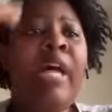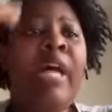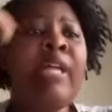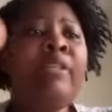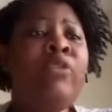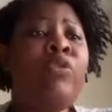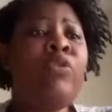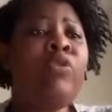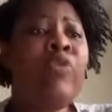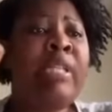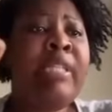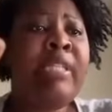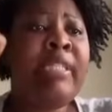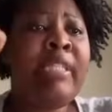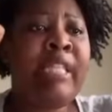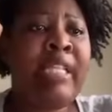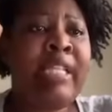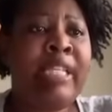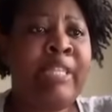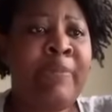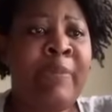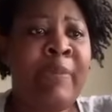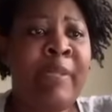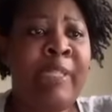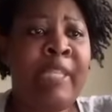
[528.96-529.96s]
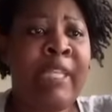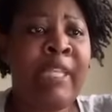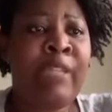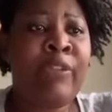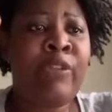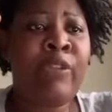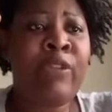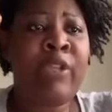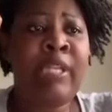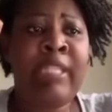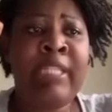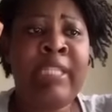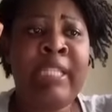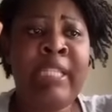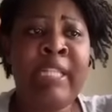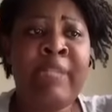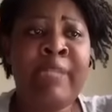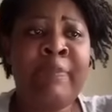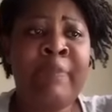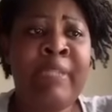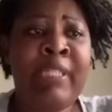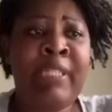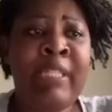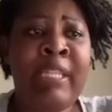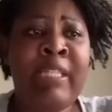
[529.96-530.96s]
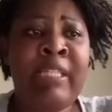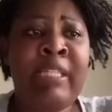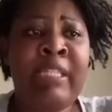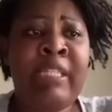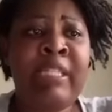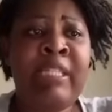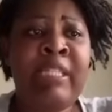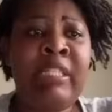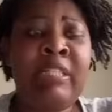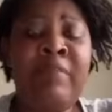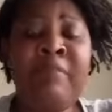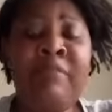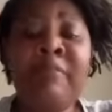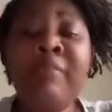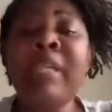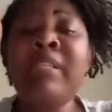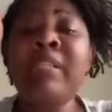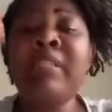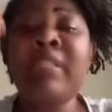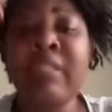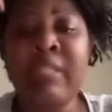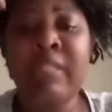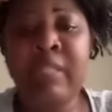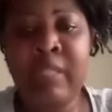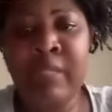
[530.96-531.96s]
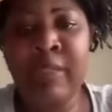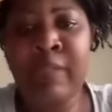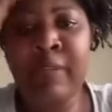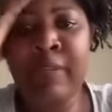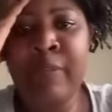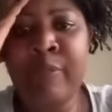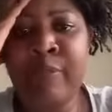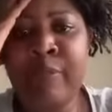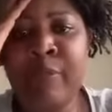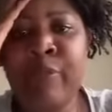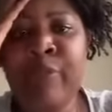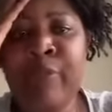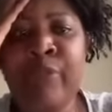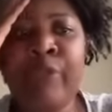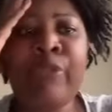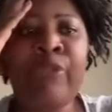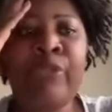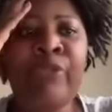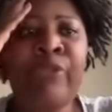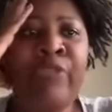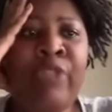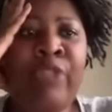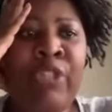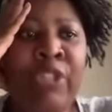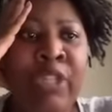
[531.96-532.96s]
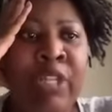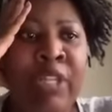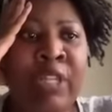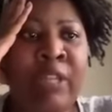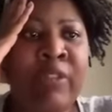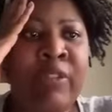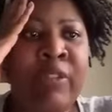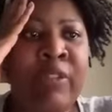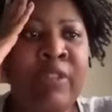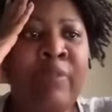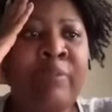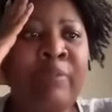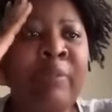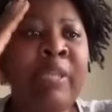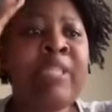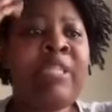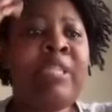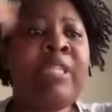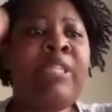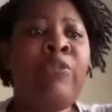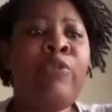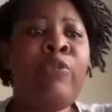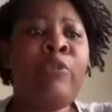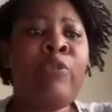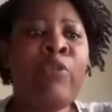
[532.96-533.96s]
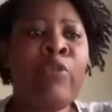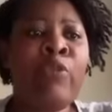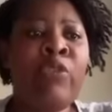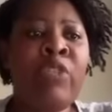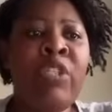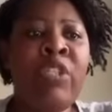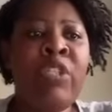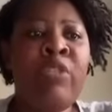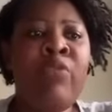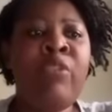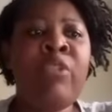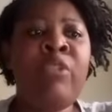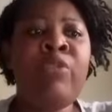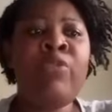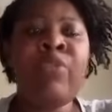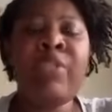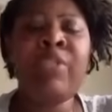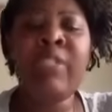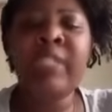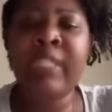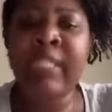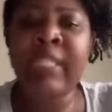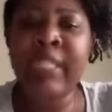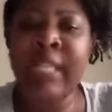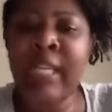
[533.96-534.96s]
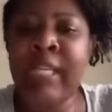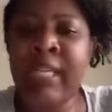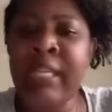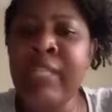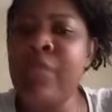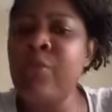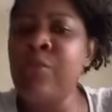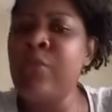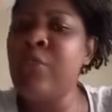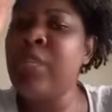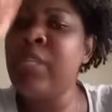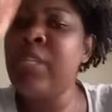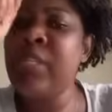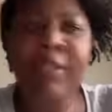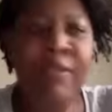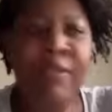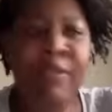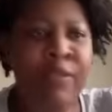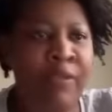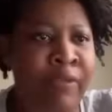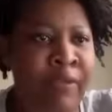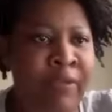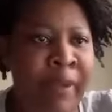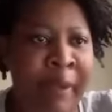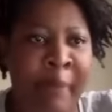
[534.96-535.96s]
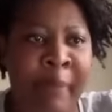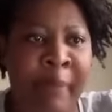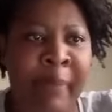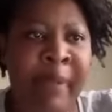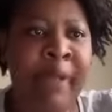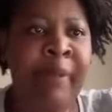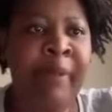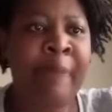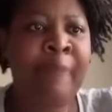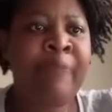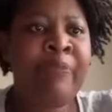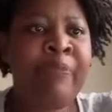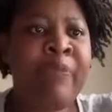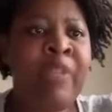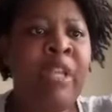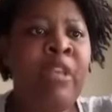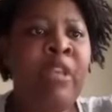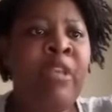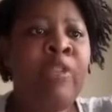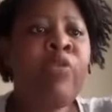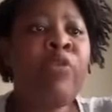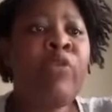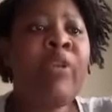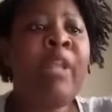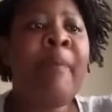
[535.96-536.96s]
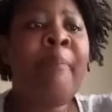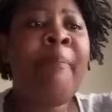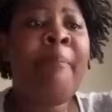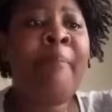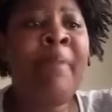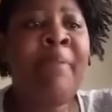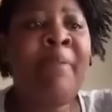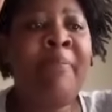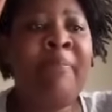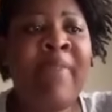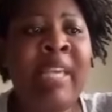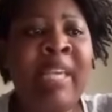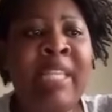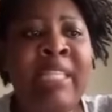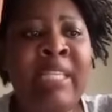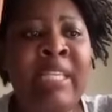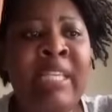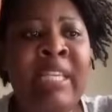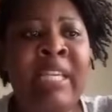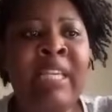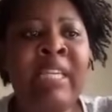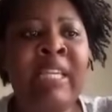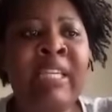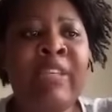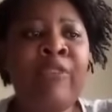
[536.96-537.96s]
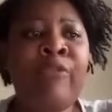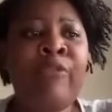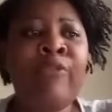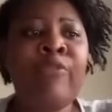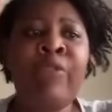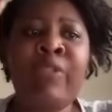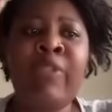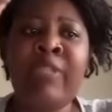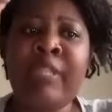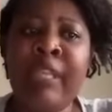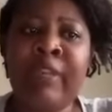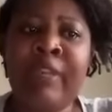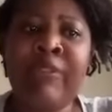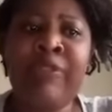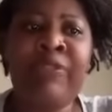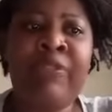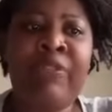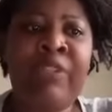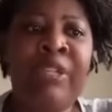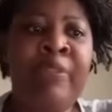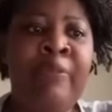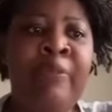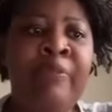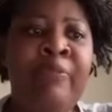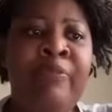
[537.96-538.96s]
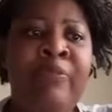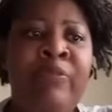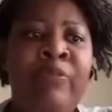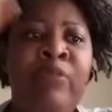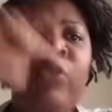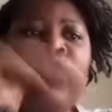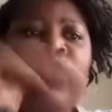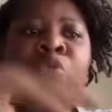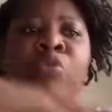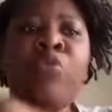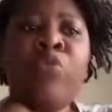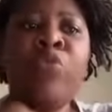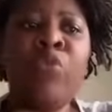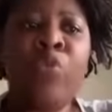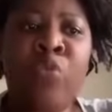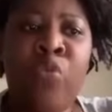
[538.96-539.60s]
À tous les téléspectateurs et téléspectatrices, merci pour votre vigilance. Merci de continuer de signaler ce qui ne va pas. De la même manière que vous savez nous